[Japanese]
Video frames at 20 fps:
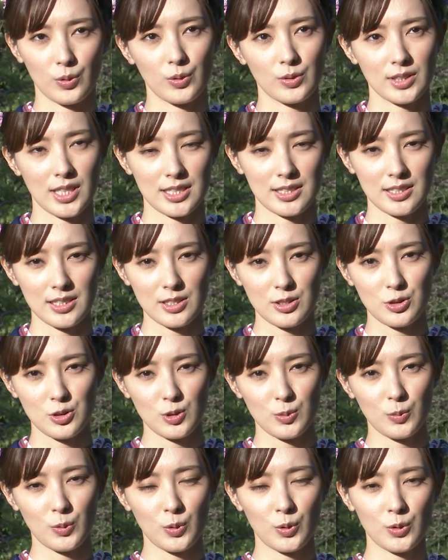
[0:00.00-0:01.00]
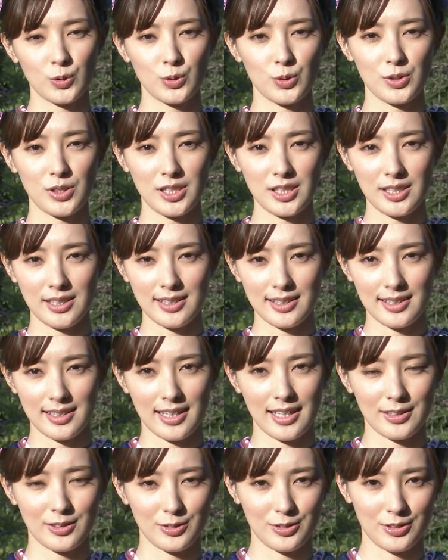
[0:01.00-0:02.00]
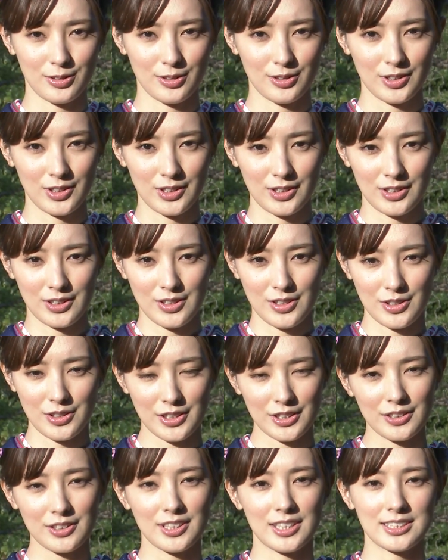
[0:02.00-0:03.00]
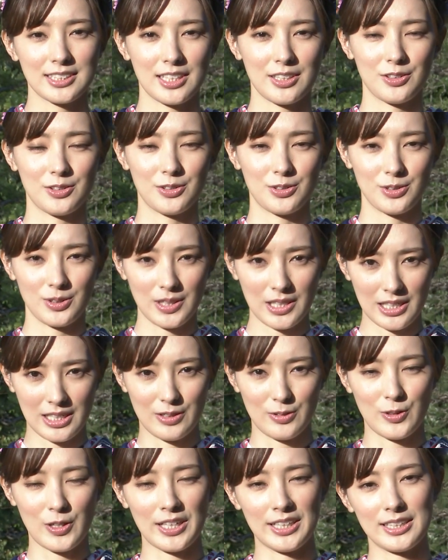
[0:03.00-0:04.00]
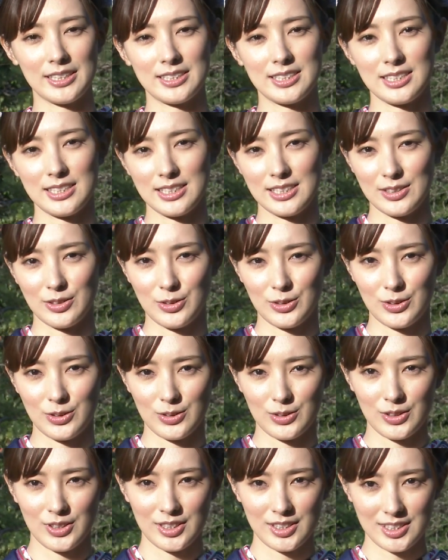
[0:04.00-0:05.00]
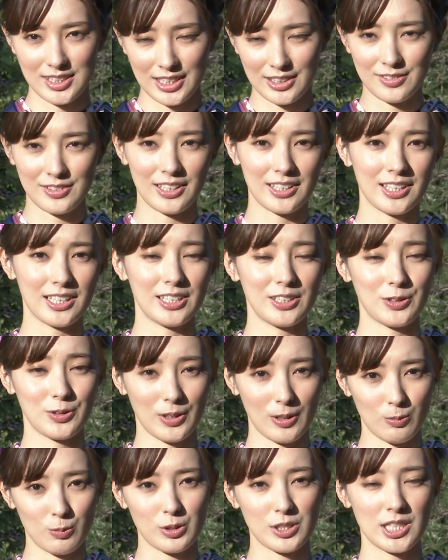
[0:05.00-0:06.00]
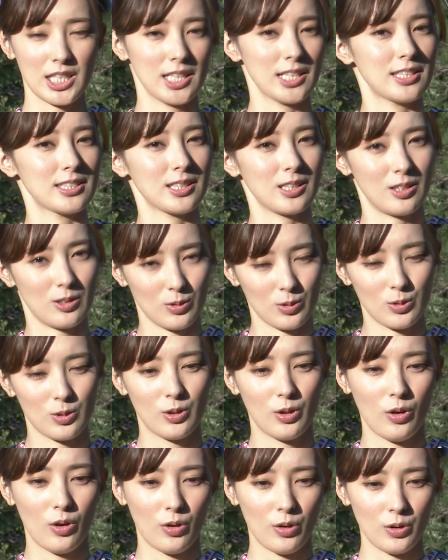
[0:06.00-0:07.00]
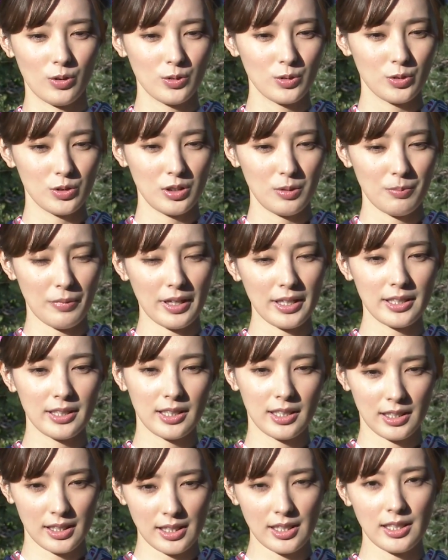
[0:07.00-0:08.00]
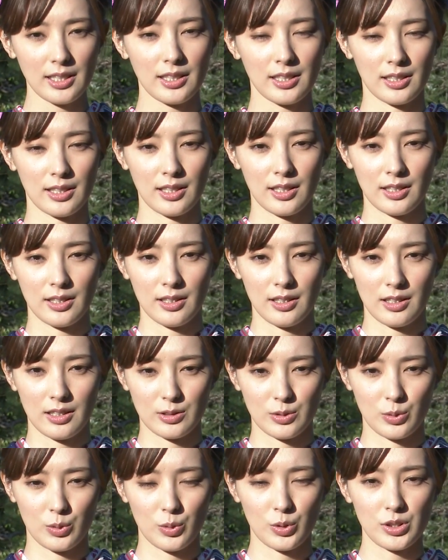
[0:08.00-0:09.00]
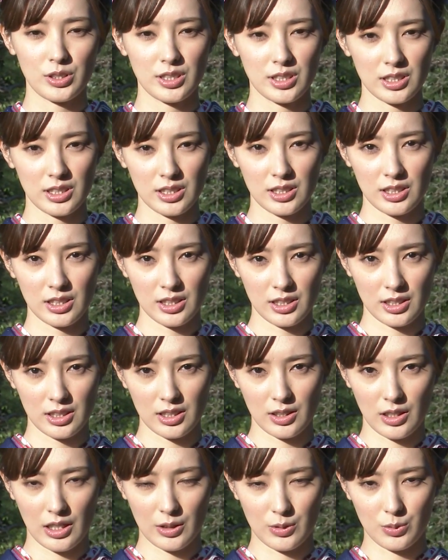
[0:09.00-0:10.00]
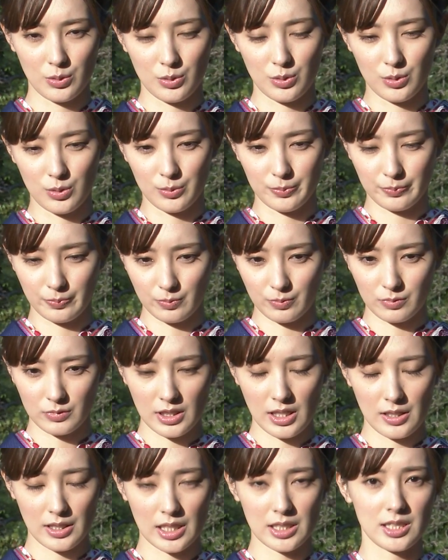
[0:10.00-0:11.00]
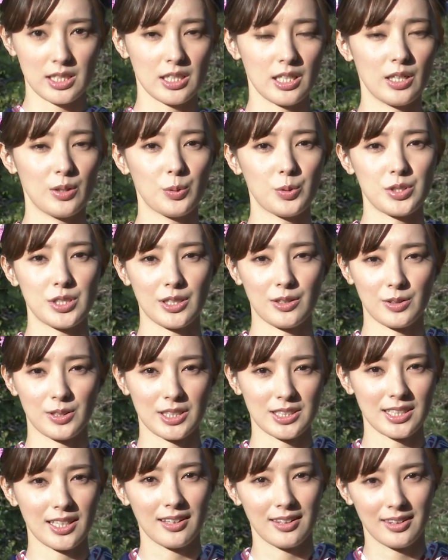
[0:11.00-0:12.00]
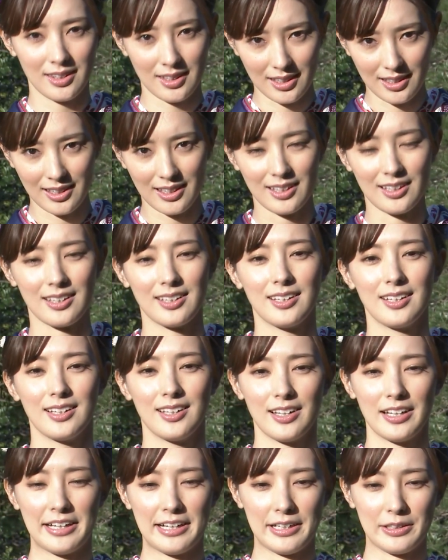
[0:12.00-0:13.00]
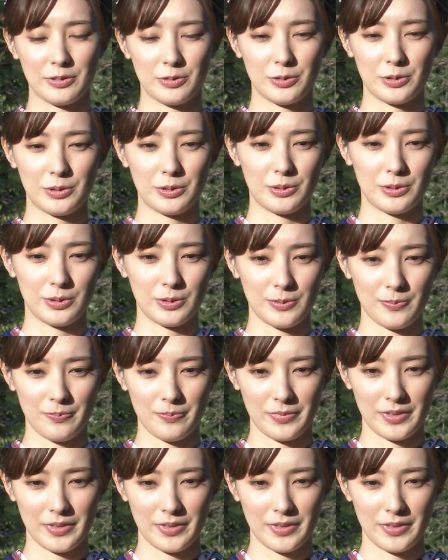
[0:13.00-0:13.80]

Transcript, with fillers: 撮影中も本当にあの米倉さんの方からお話をしてくれたりとかもしたんですけど本当に毎回あの美味しいあの差し入れをしてくださってあの